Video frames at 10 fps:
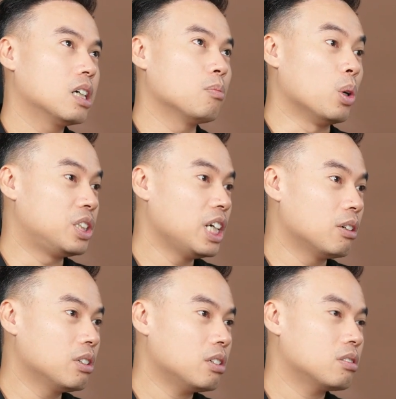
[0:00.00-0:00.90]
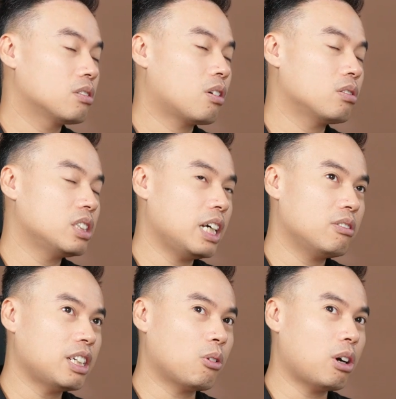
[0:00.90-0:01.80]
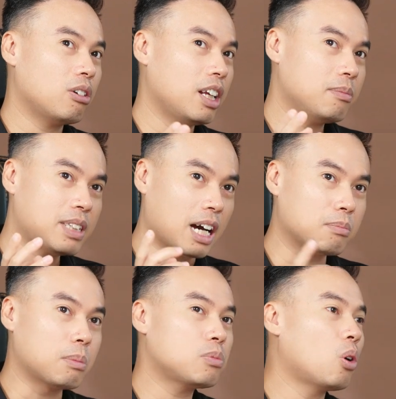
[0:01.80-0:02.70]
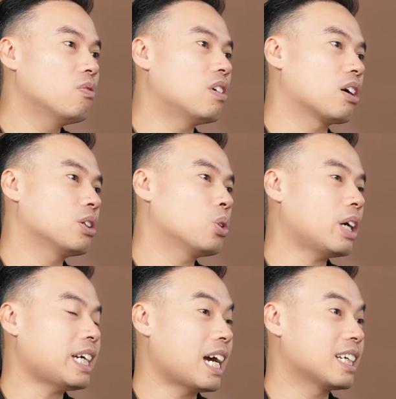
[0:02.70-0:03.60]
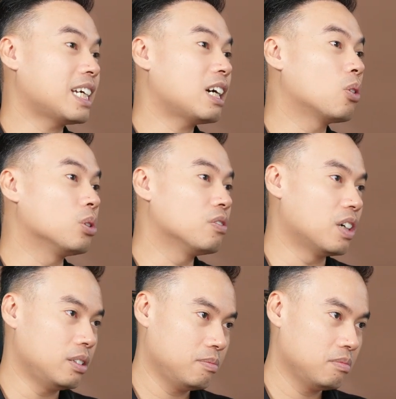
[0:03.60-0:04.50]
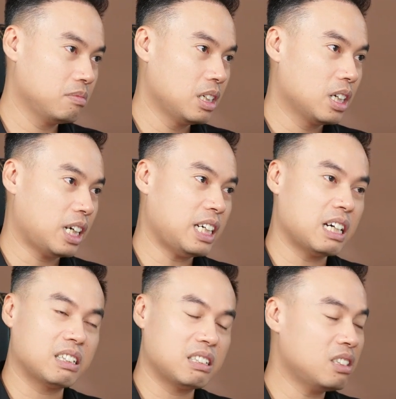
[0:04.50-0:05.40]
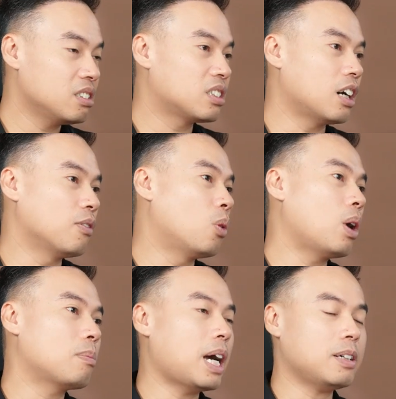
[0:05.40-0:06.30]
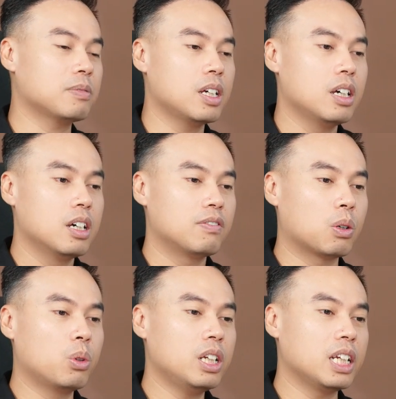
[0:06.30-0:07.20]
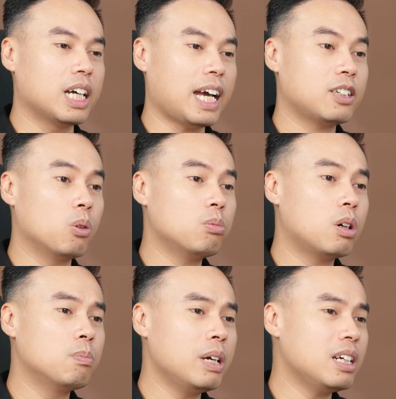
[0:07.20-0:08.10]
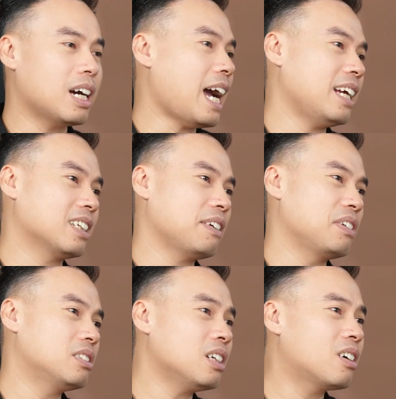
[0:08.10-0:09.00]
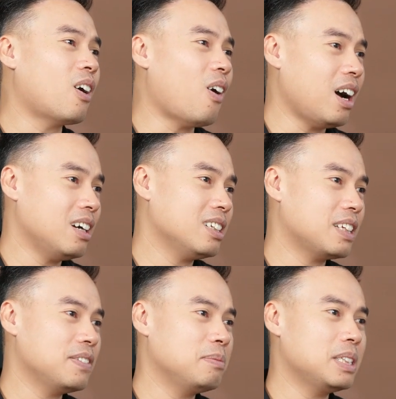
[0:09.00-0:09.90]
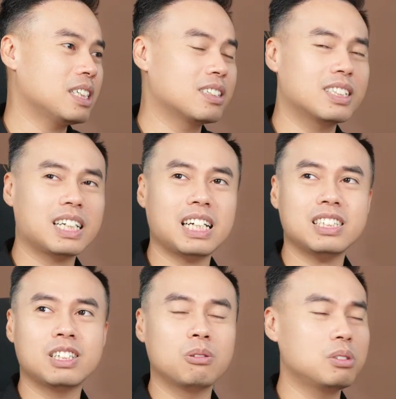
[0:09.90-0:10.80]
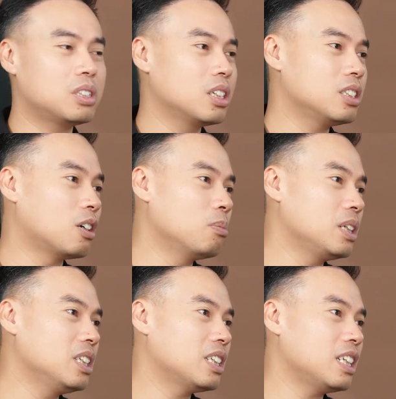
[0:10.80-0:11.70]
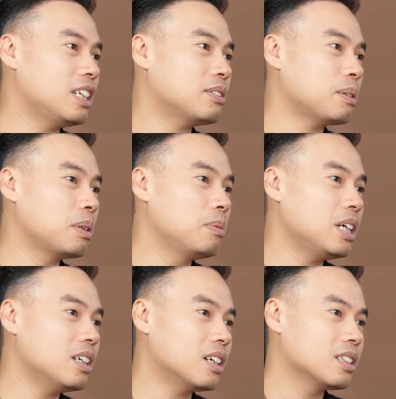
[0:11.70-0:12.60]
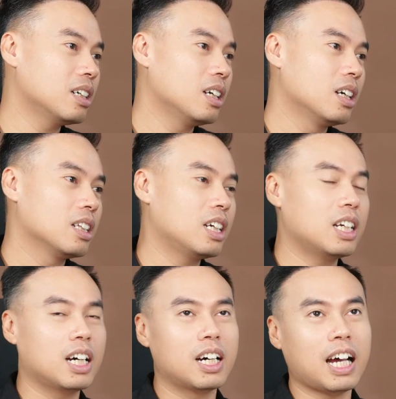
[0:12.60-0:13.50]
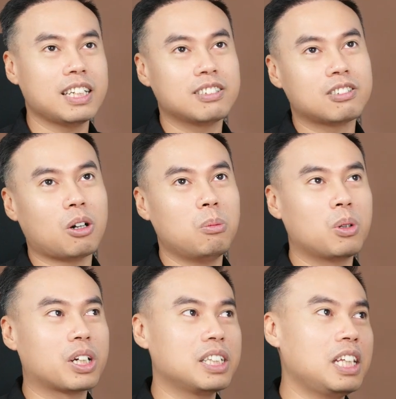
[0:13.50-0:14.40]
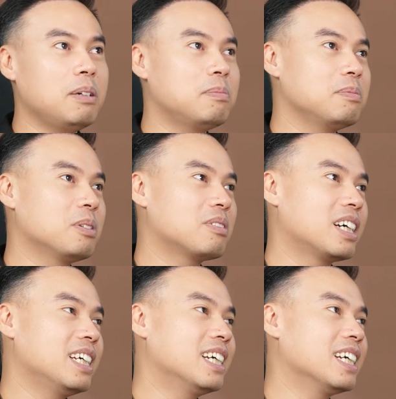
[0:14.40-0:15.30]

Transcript: buổi chiều nhá nó có xe nó chạy qua nó đém thắng mắm tôm vào cái chỗ khách hàng người ta đang ngồi tư vấn khách hàng người ta rất là sợ và hoang mang và quyết định là anh cũng không biết được ai được tại vì rất là khó tại vì bây giờ người ta đã chơi chơi giấu mình như thế thì làm sao mình biết được thế là anh có một cái tip lúc đấy